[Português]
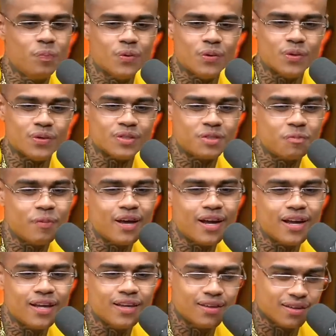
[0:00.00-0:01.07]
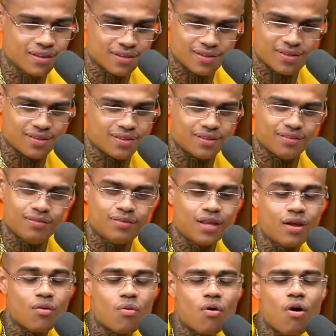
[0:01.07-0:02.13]
Meu peru, pô. Espera aí. Não
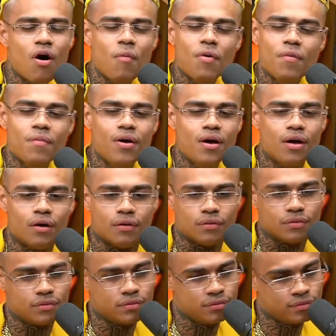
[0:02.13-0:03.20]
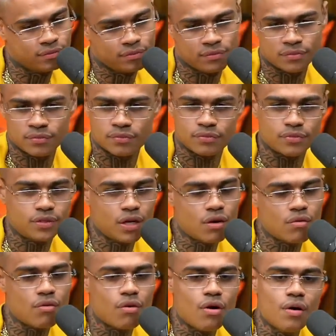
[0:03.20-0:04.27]
tem como, mano. Não tem
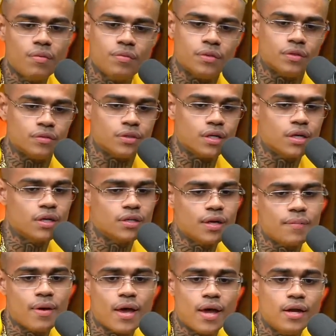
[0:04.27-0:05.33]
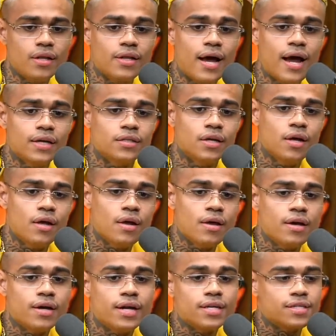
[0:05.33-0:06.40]
como, mano. Tem que cantar minha realidade.
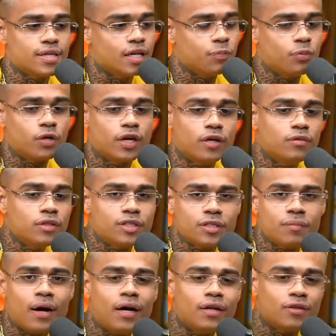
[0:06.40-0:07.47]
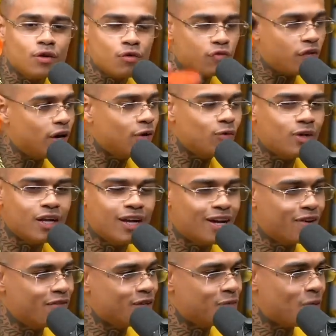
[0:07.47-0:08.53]
Engraçado, porque não intimaram então Farula lá
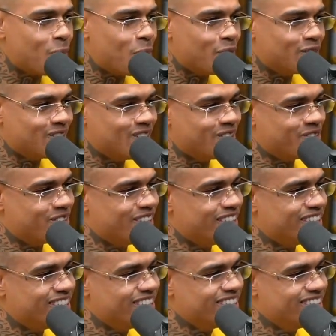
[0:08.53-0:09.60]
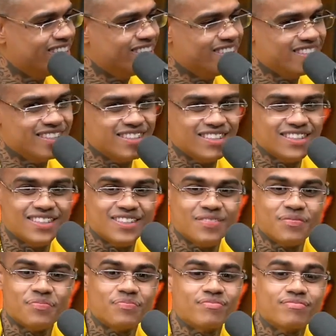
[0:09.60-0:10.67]
que fez o papel de traficante? Exato,
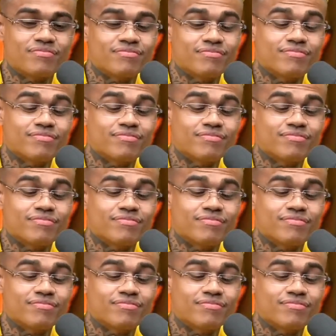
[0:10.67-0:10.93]
porque